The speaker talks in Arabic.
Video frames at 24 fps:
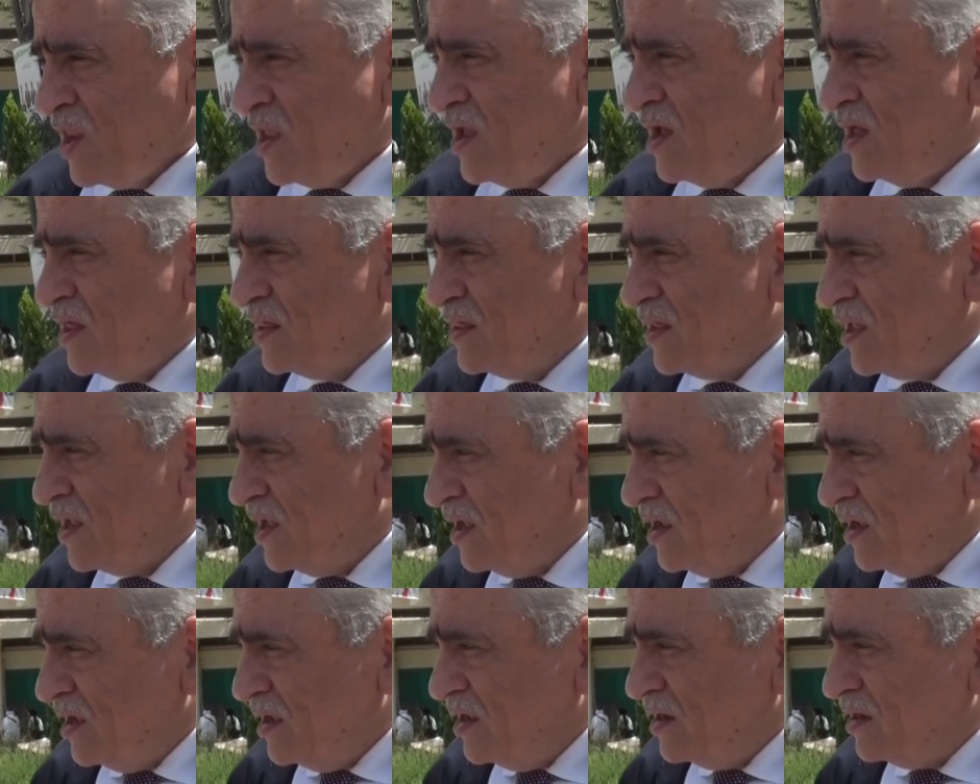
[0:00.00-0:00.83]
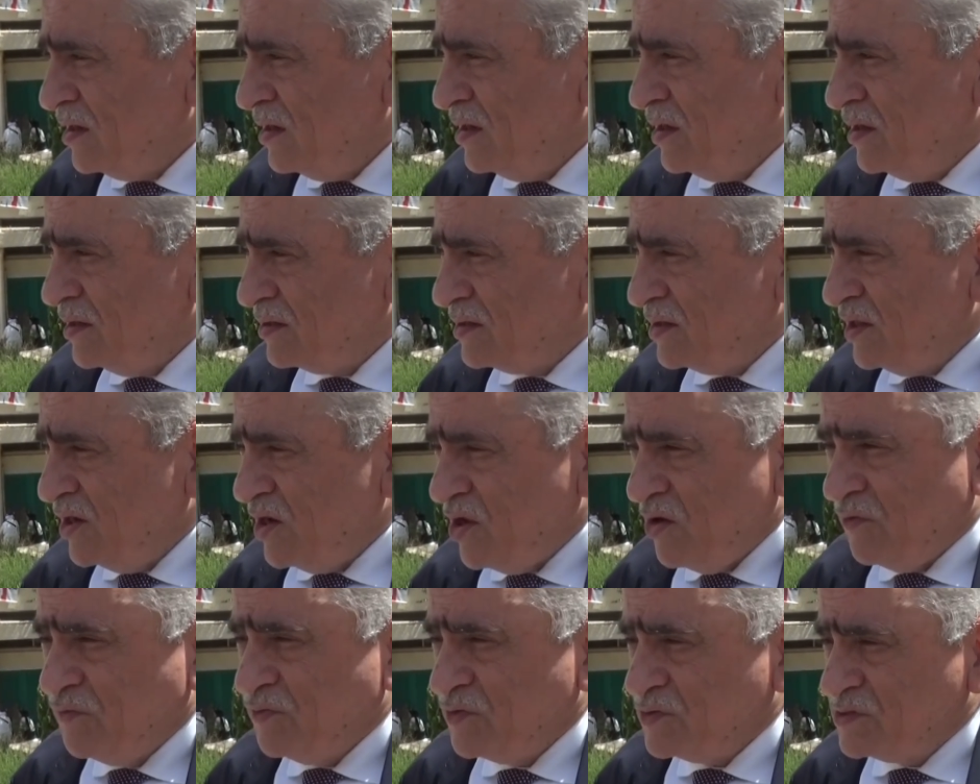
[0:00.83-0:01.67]
هذا
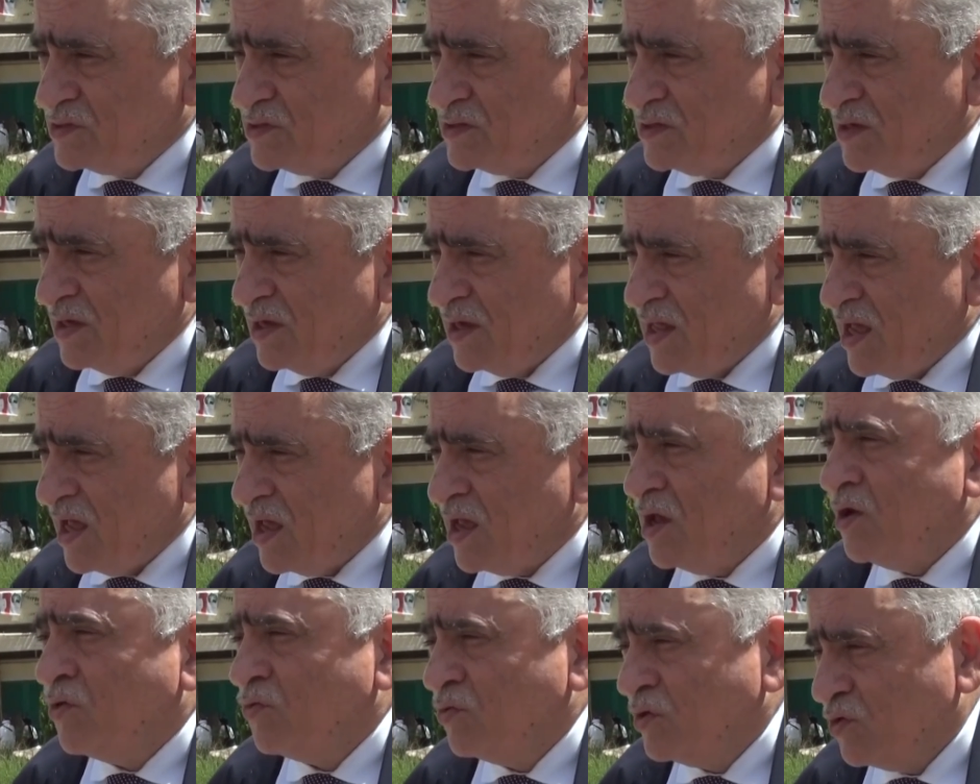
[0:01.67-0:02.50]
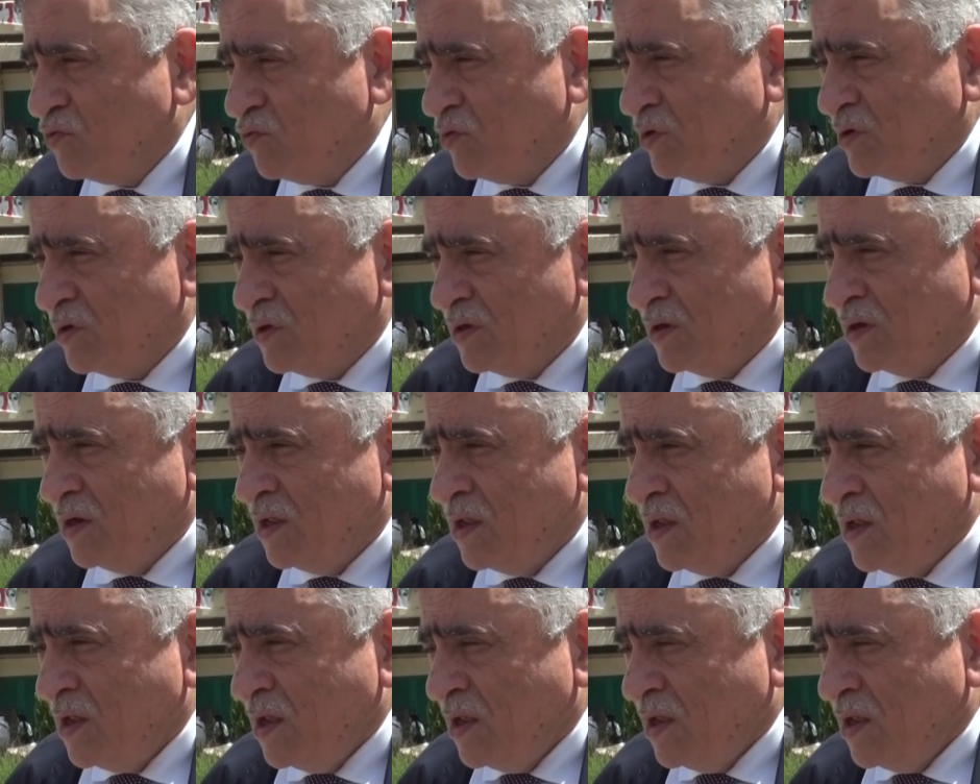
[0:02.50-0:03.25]
التنافس الأخوي وال